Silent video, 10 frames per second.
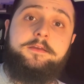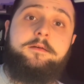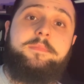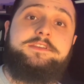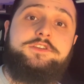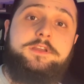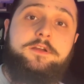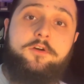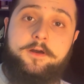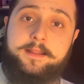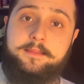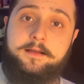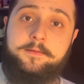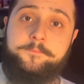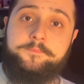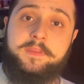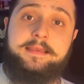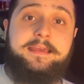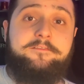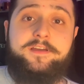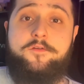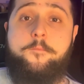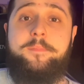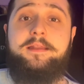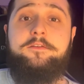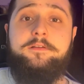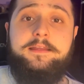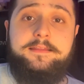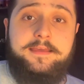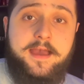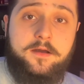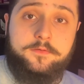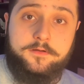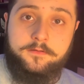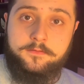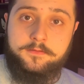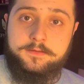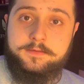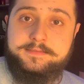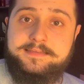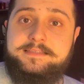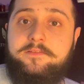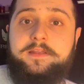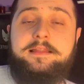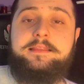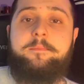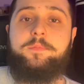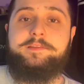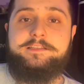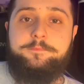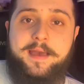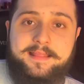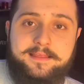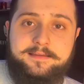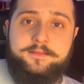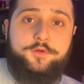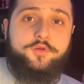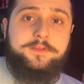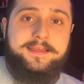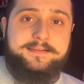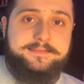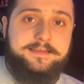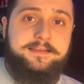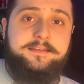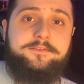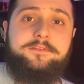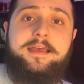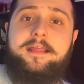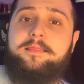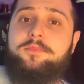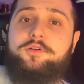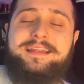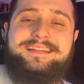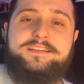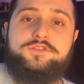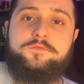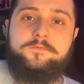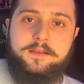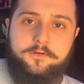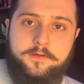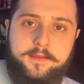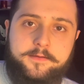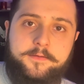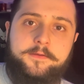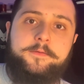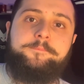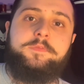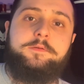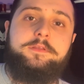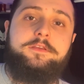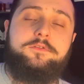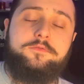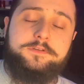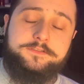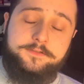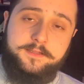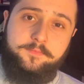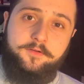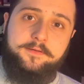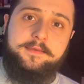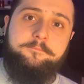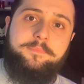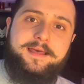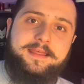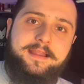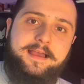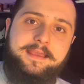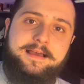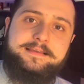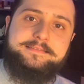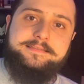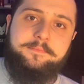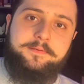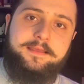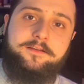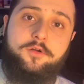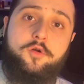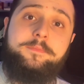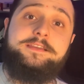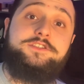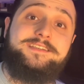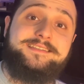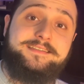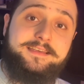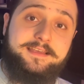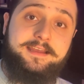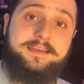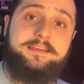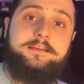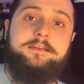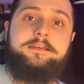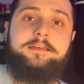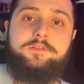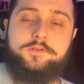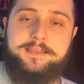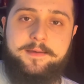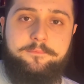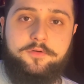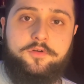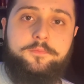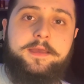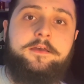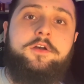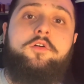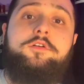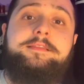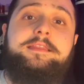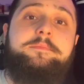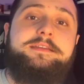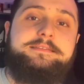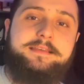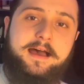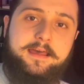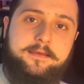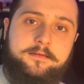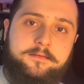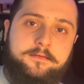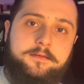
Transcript: ma ci ricorda che avere un milione di euro senza avere il tempo di spenderli, di goderseli, non ha nessun valore. Quindi con questo libro imparerai a sapere come gestire il tuo tempo, come ottimizzare